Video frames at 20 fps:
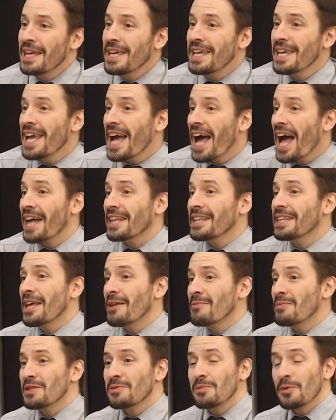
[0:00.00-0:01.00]
E há
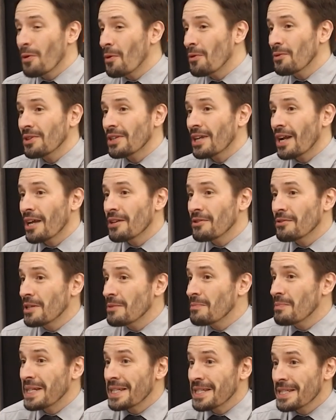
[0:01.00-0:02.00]
até mesmo o contrário,
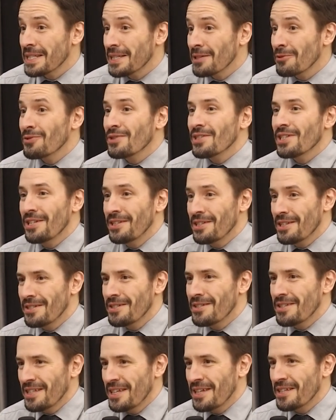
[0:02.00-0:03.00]
depressão sem
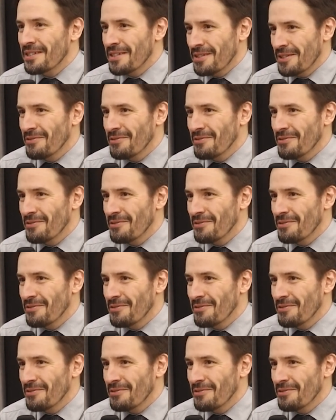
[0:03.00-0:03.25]
tristeza.